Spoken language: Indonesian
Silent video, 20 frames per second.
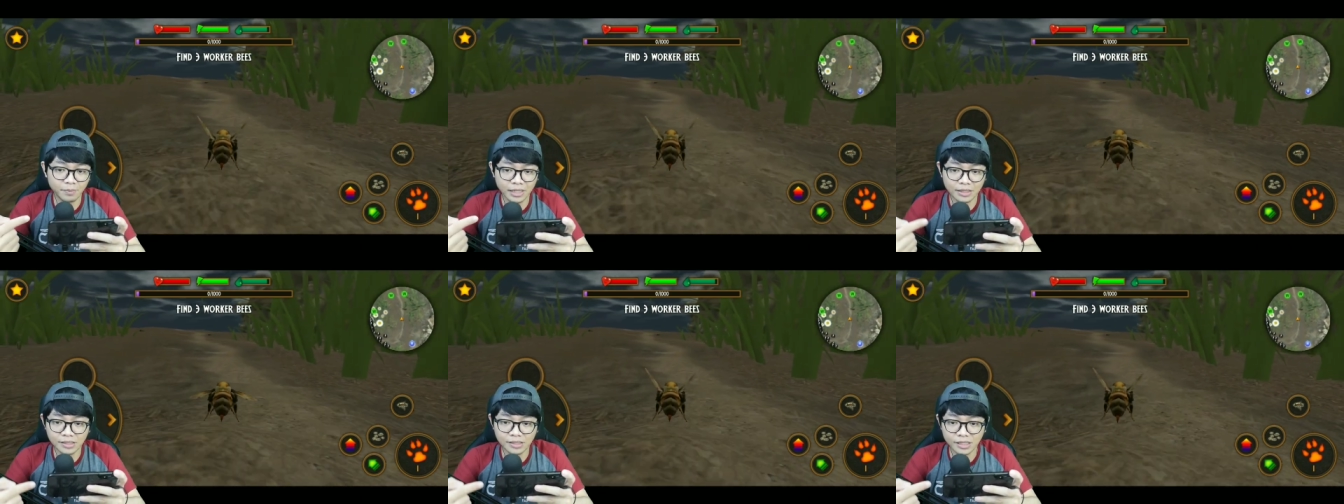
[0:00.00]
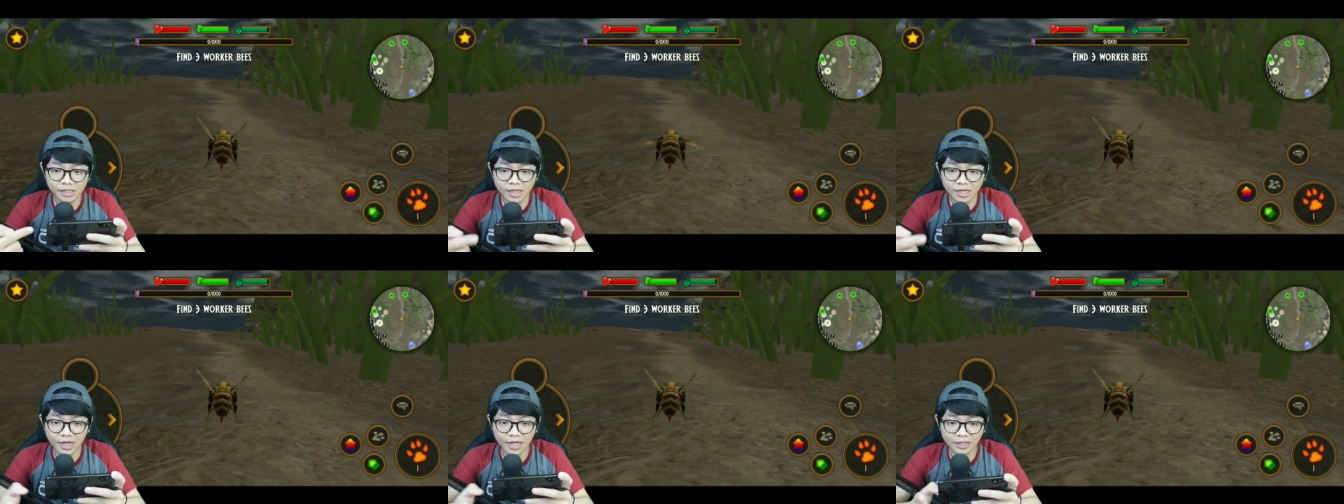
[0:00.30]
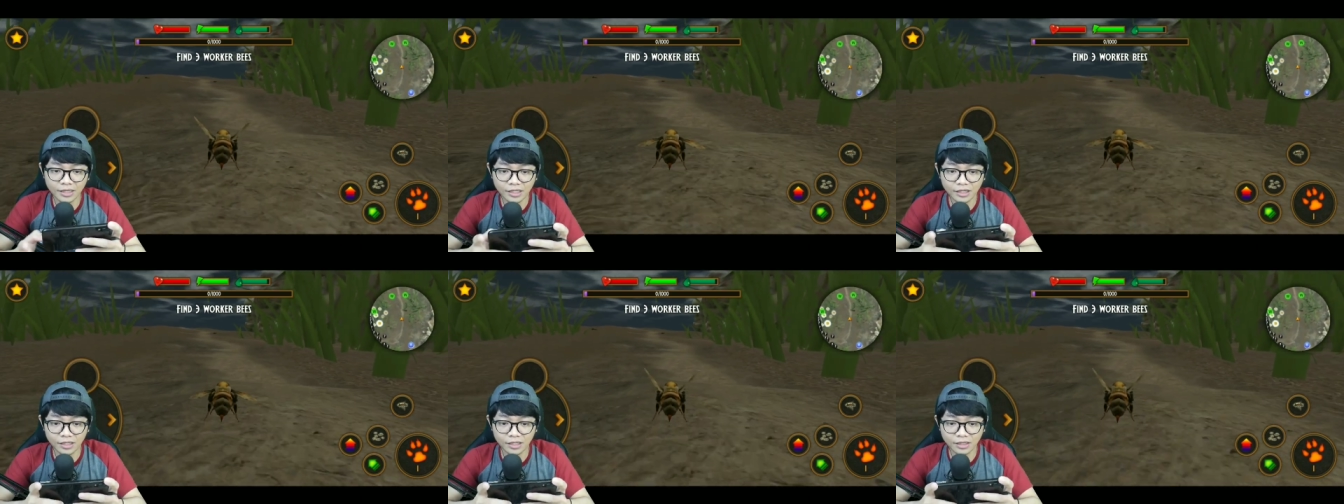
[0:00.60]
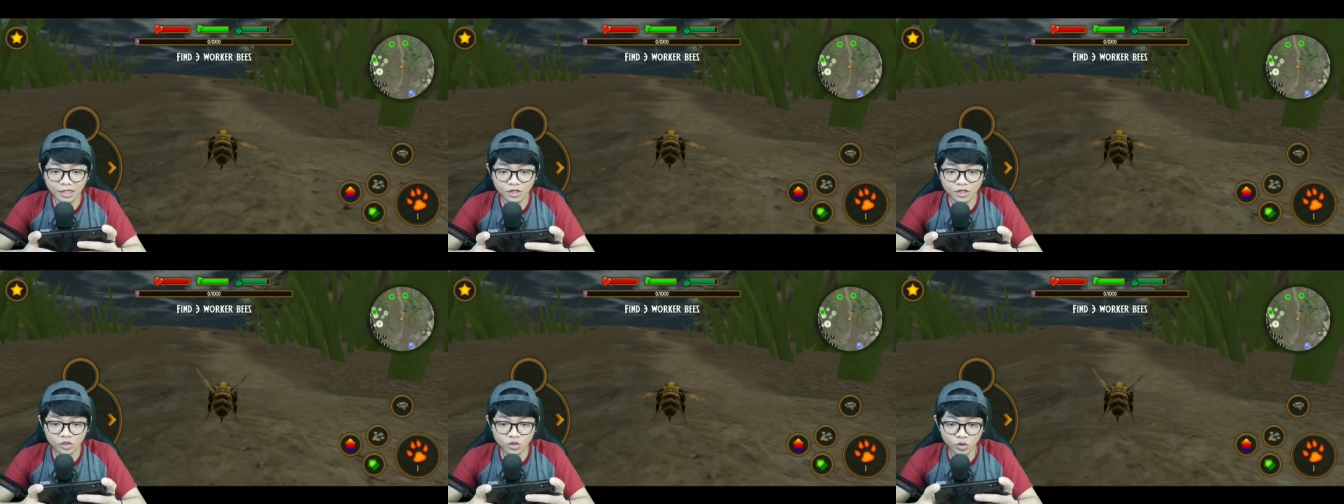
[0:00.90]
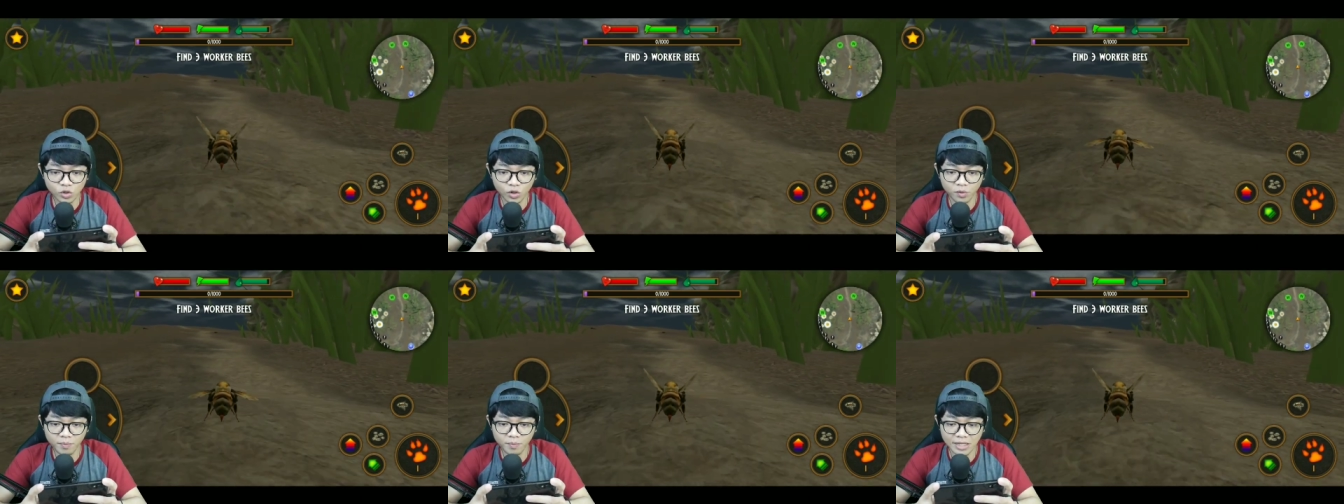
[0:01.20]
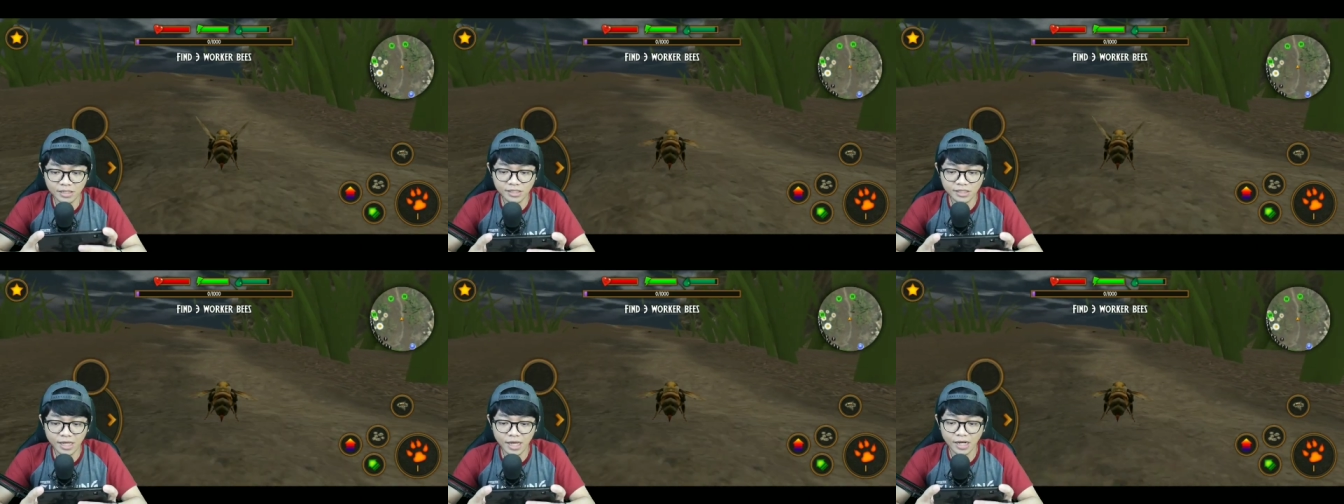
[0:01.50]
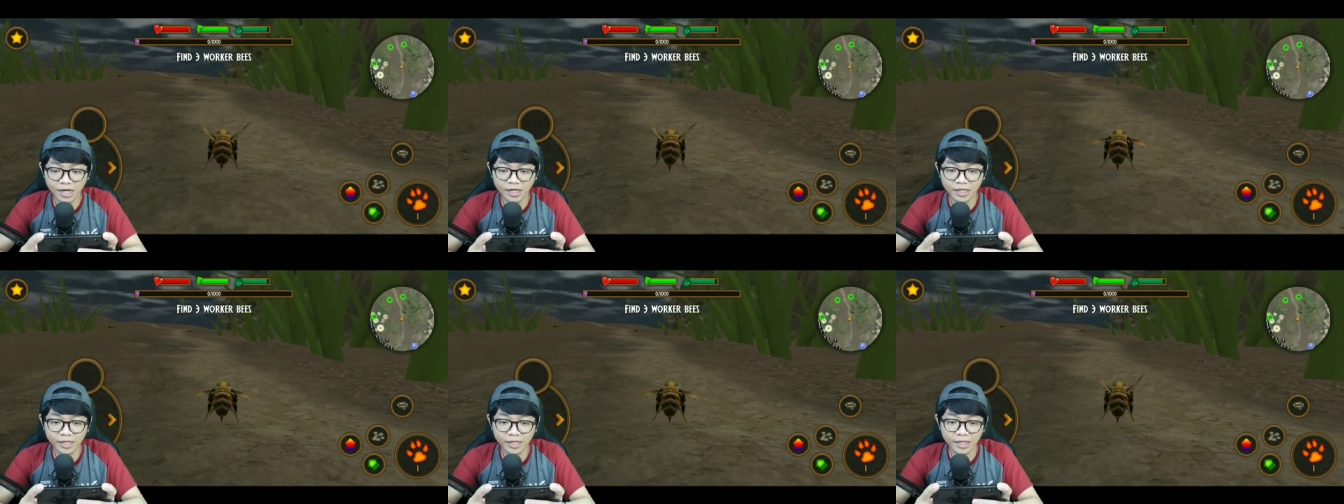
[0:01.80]
misinya katanya kita disuruh
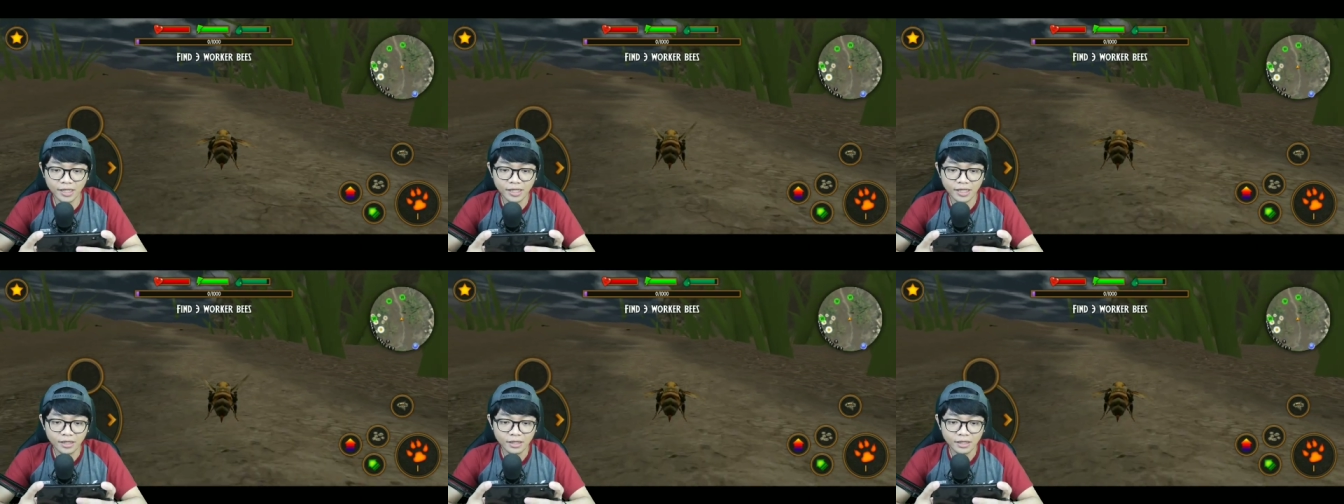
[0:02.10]
mencari